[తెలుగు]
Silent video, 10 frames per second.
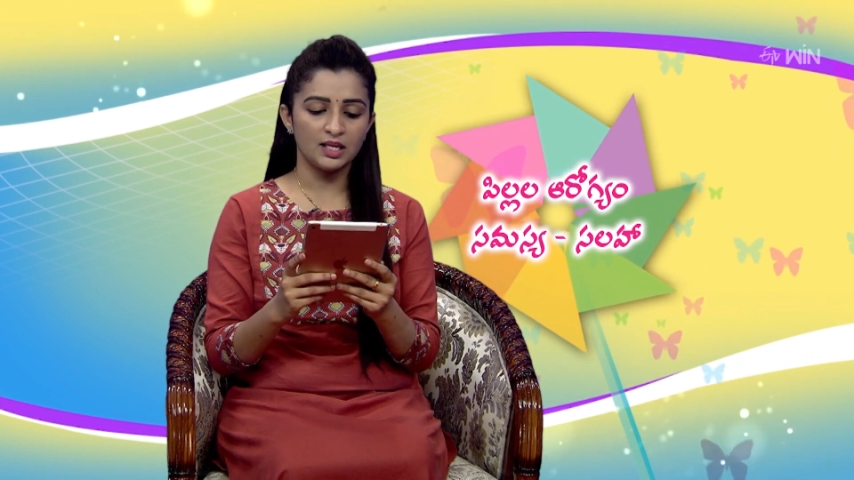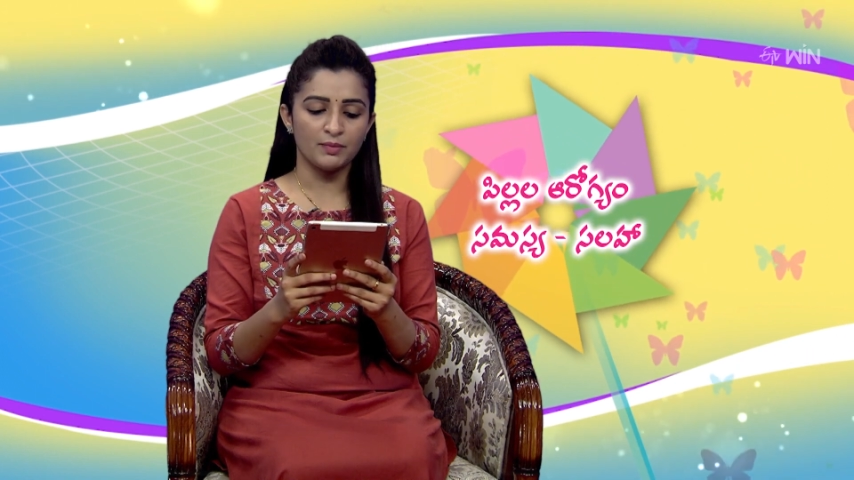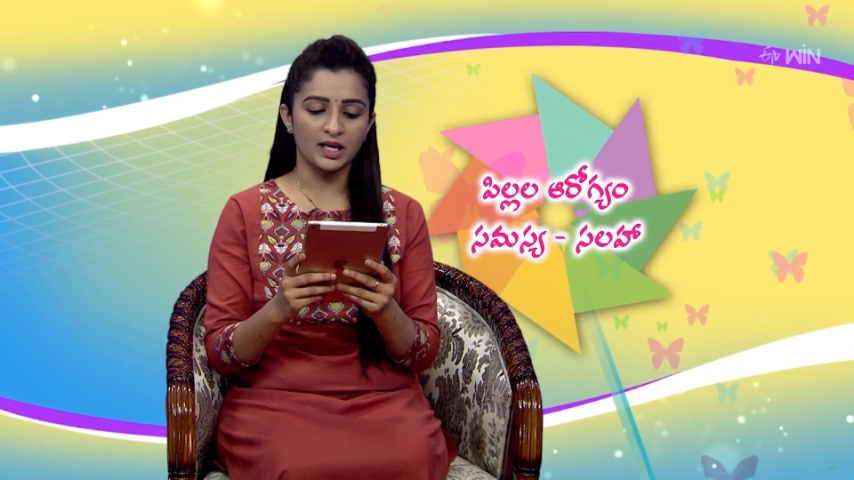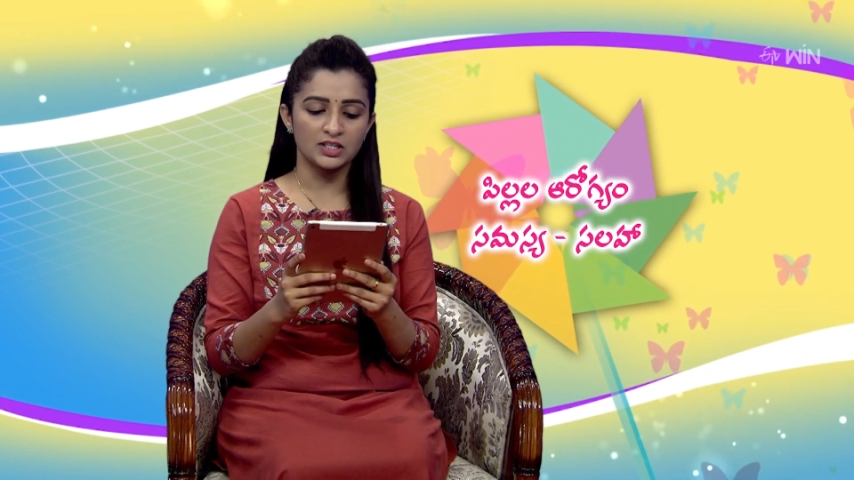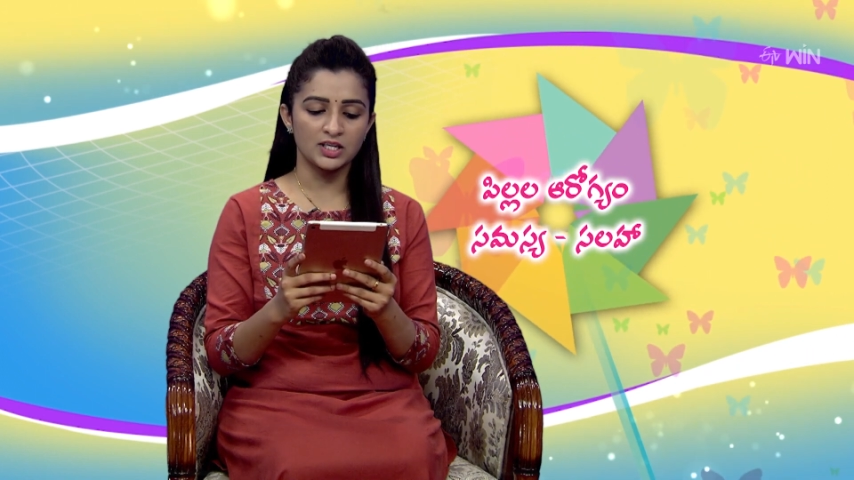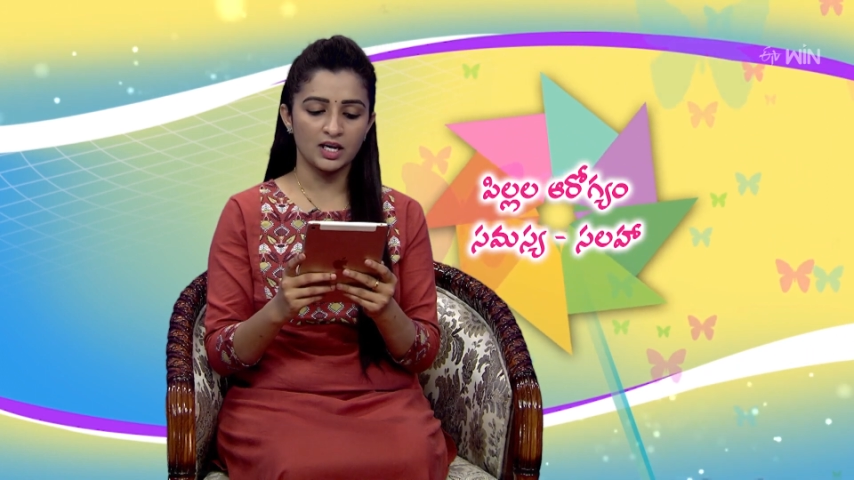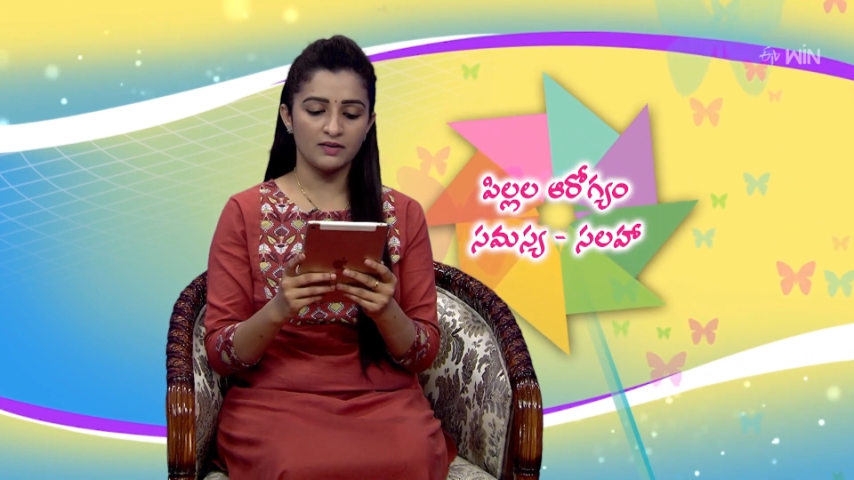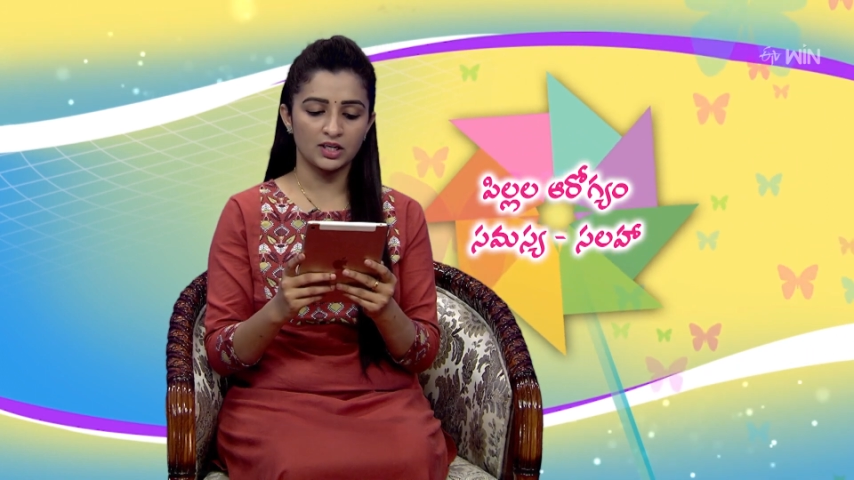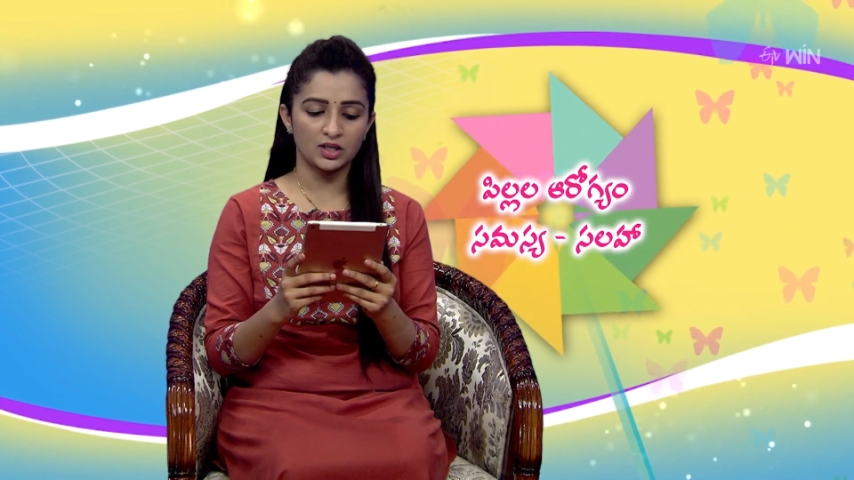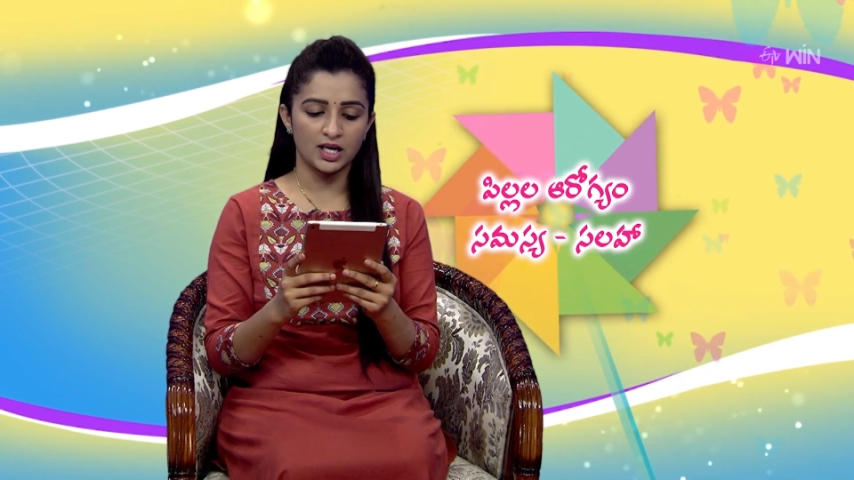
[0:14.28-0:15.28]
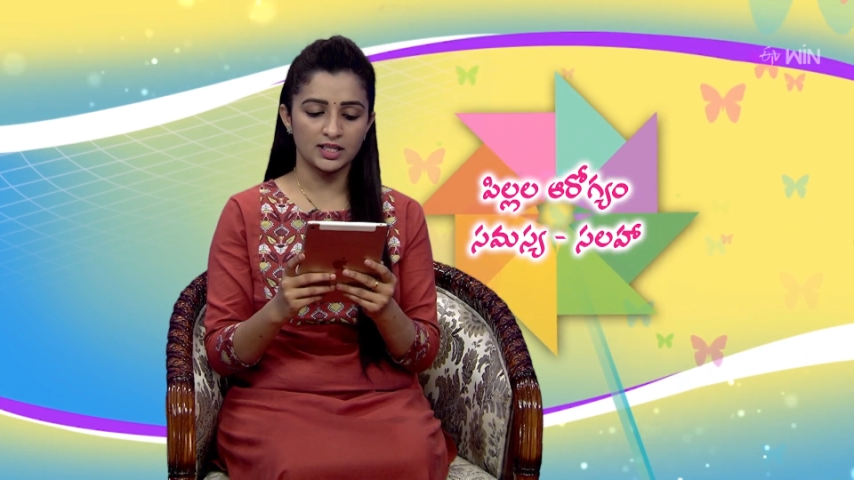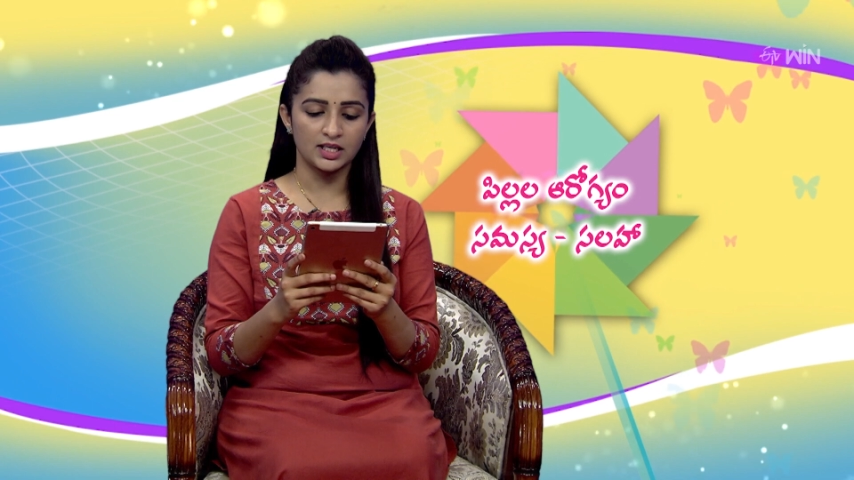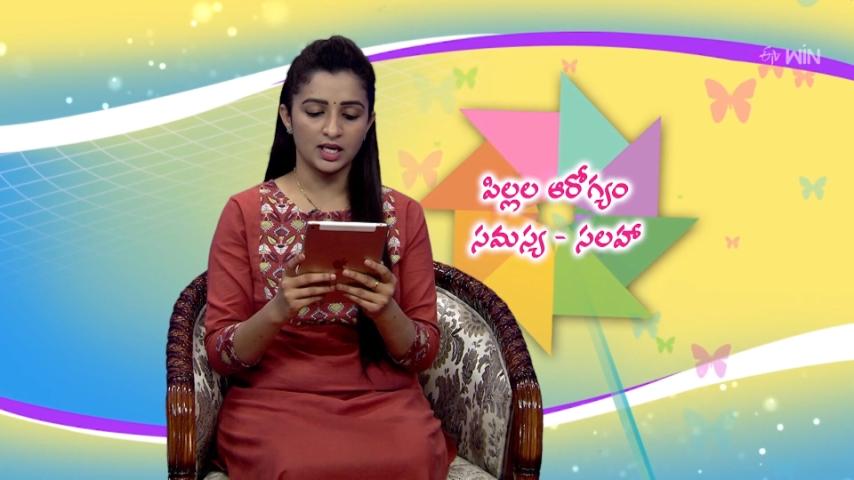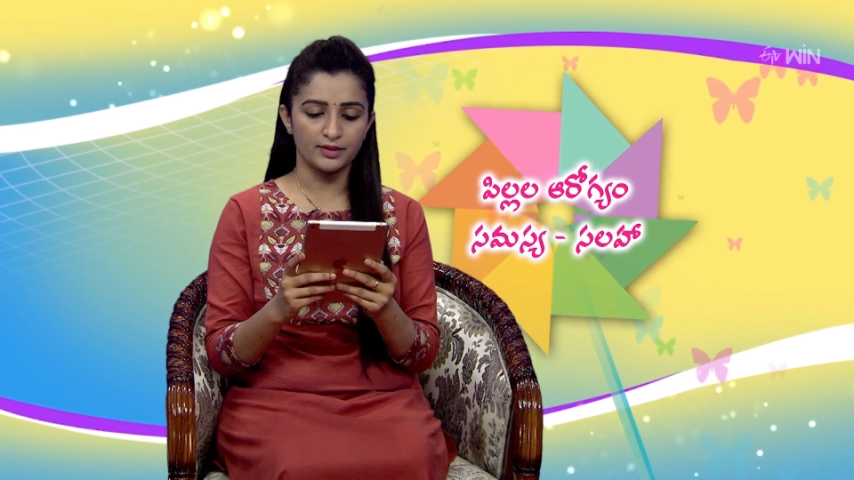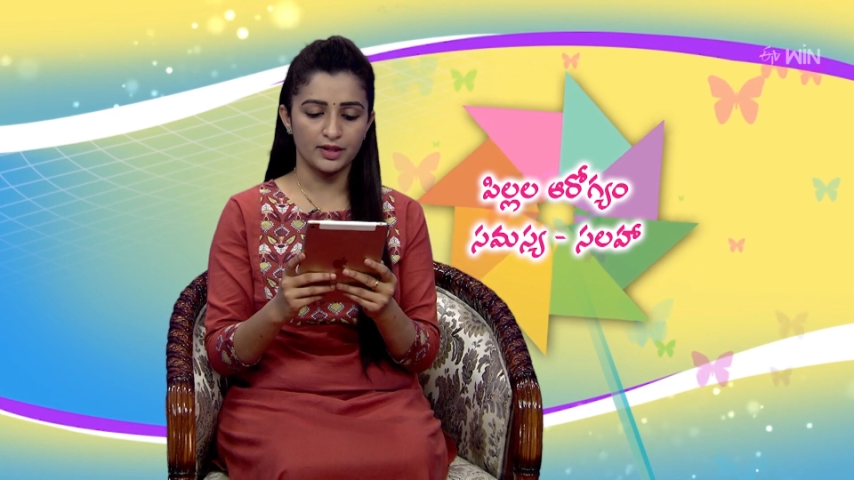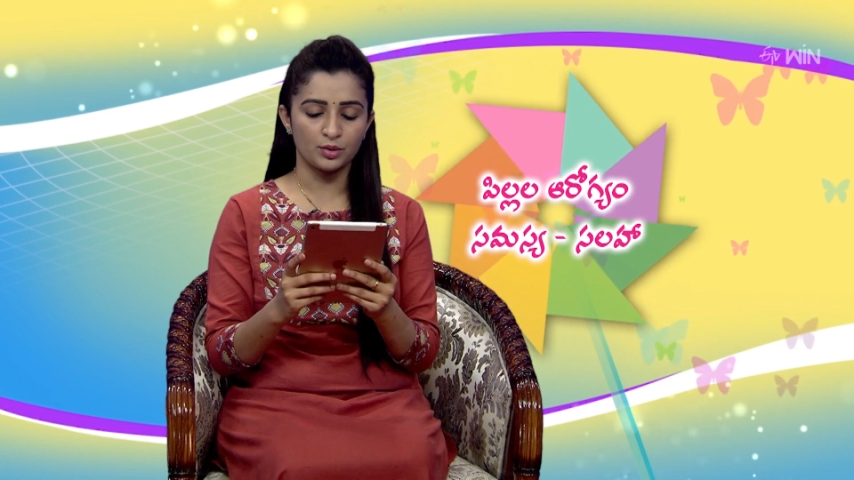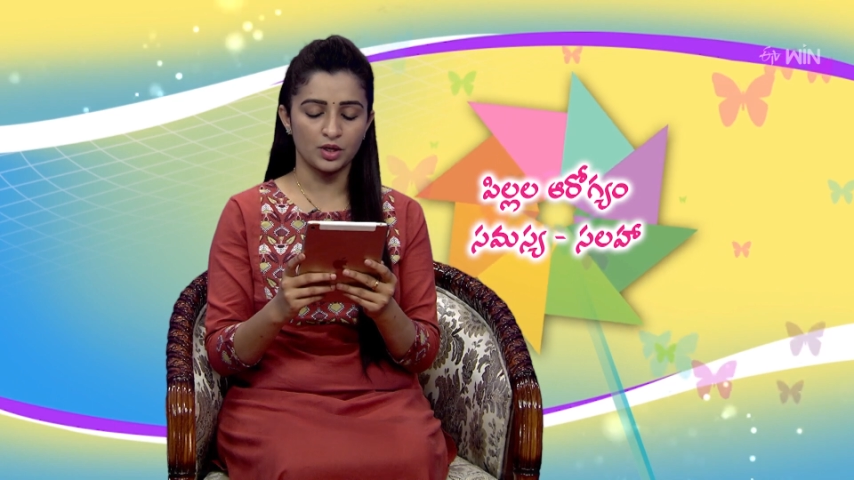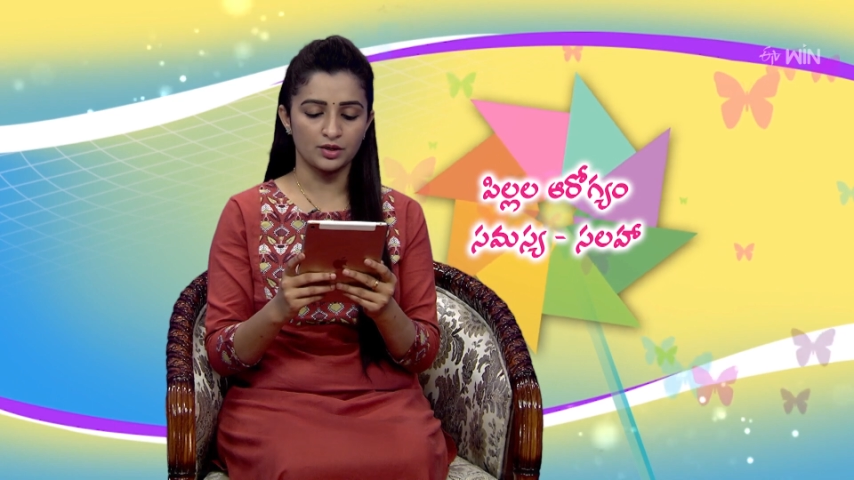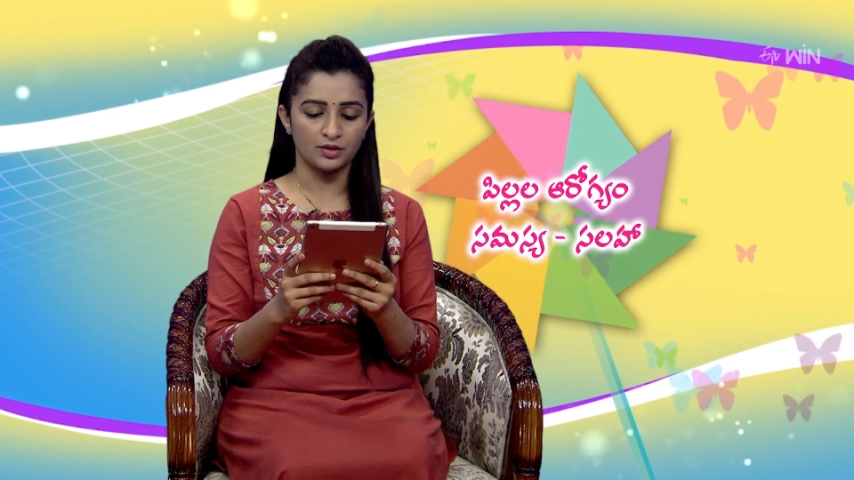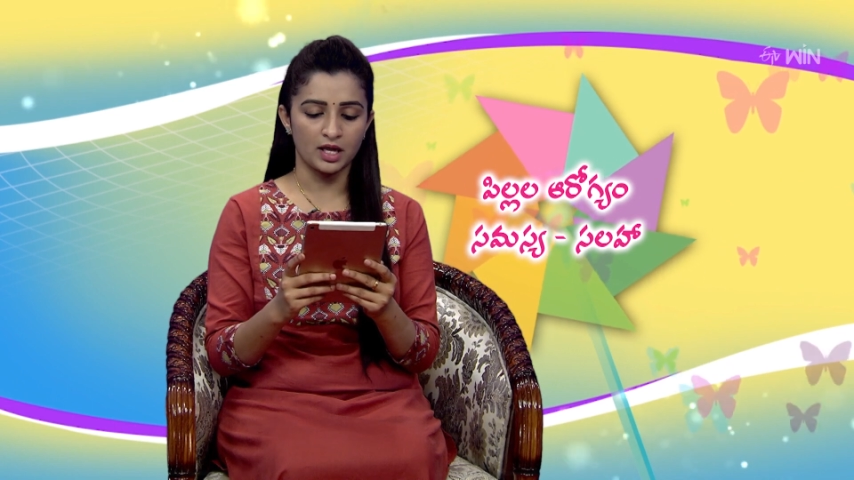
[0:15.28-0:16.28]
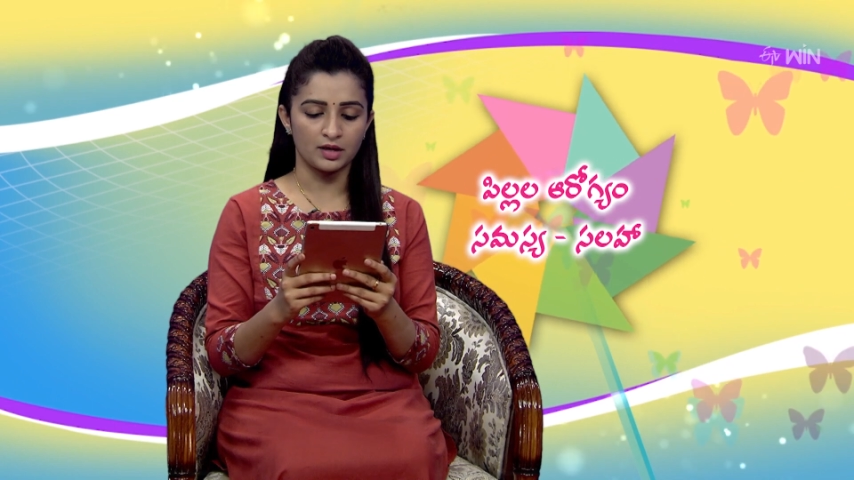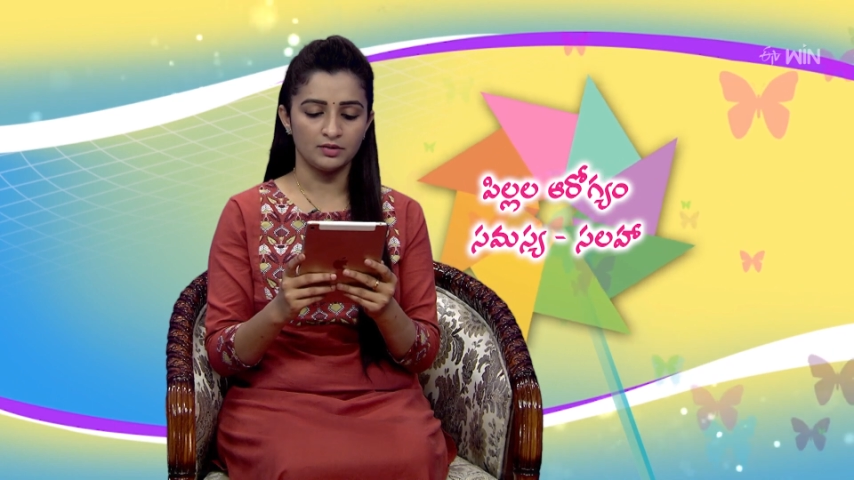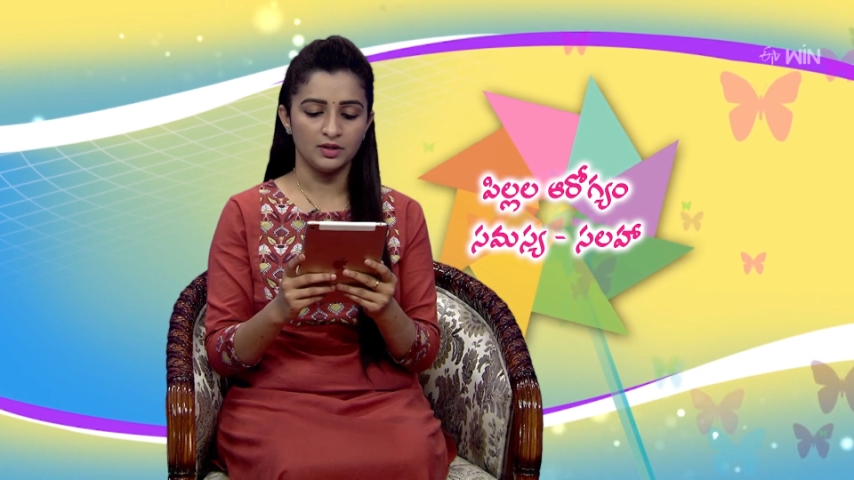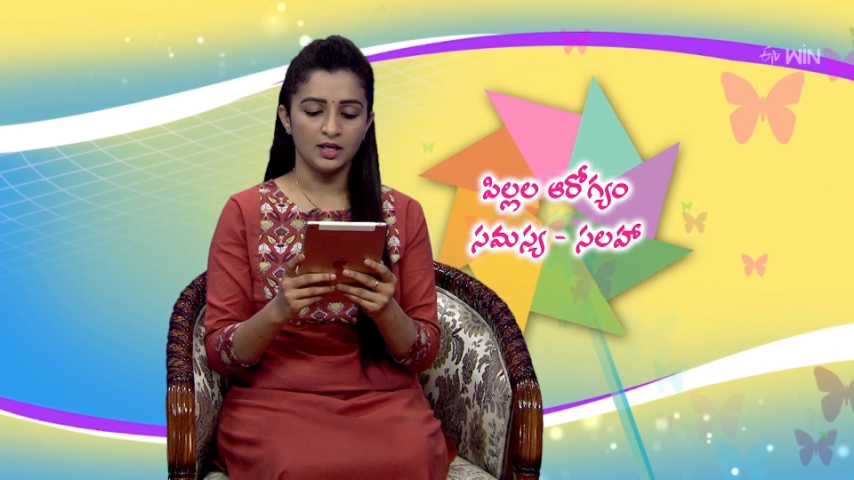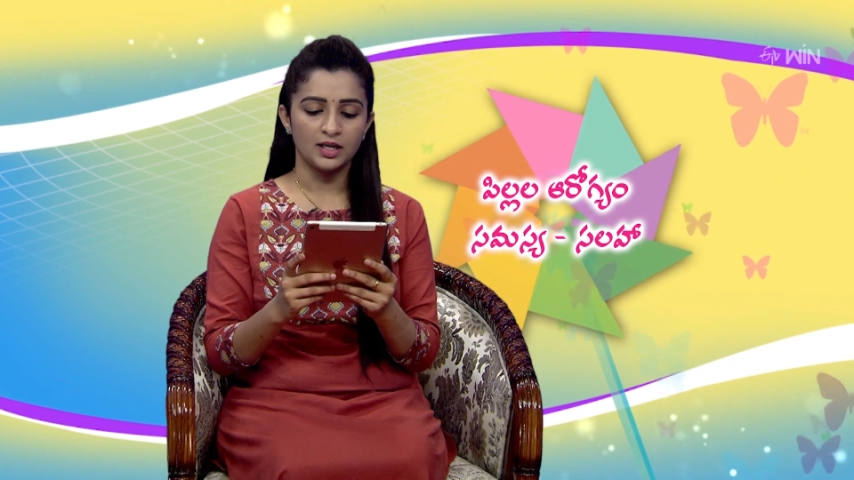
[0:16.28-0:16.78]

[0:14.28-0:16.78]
ఇది మంచి అలవాటు కాదని అందరూ అంటున్నారు